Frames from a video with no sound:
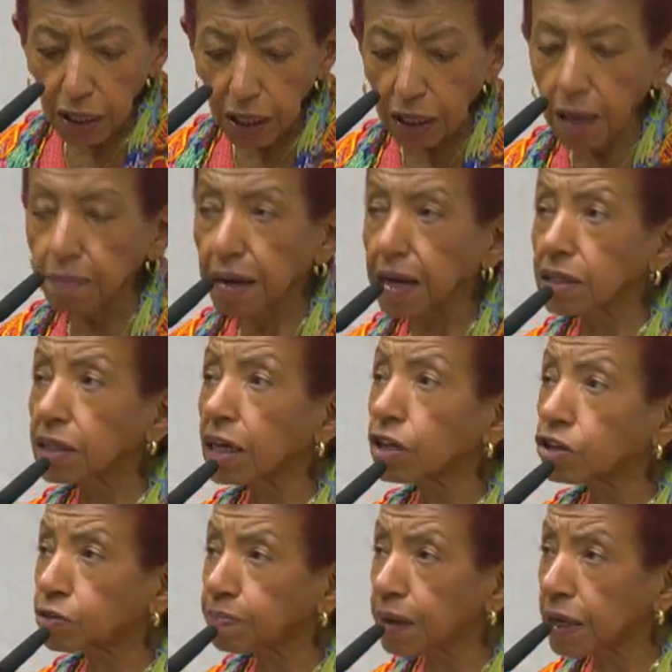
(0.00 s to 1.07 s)
e que merece
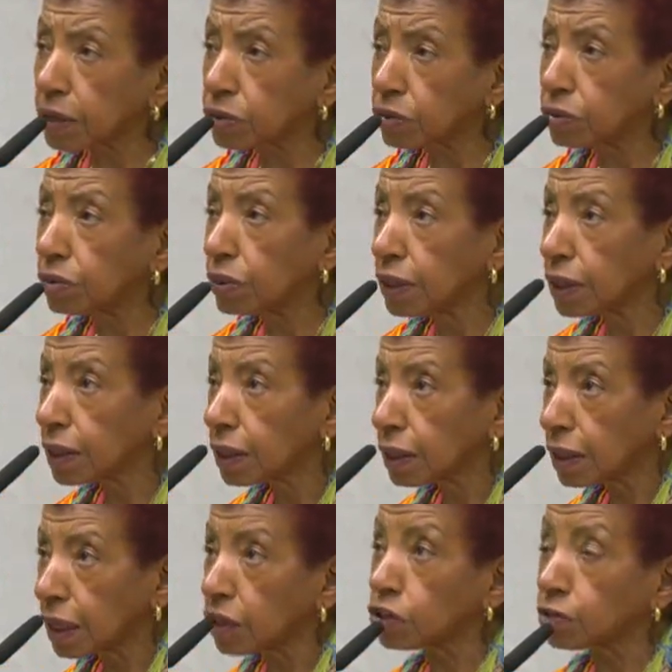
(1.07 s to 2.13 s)
respeito,
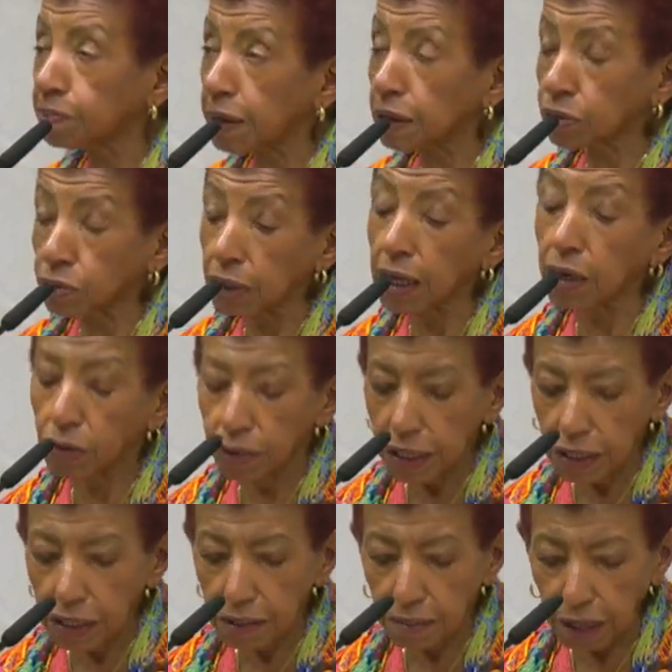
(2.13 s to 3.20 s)
respeito e
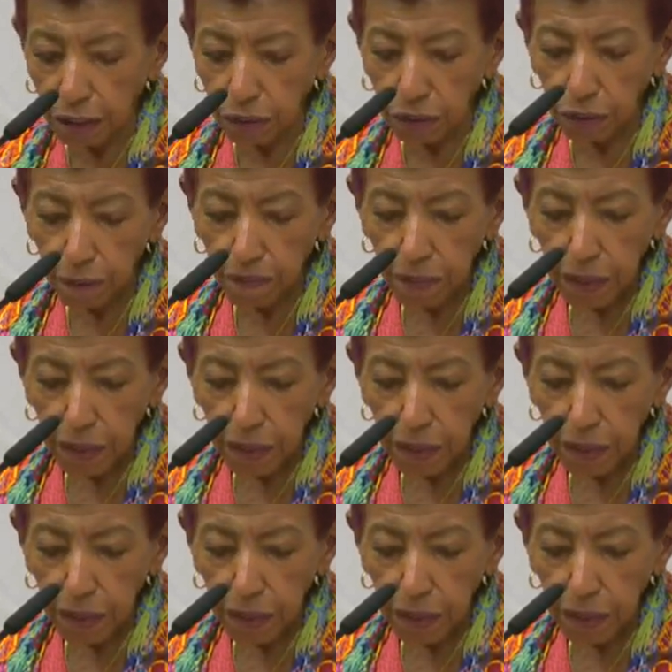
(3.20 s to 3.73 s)
reconhecimento.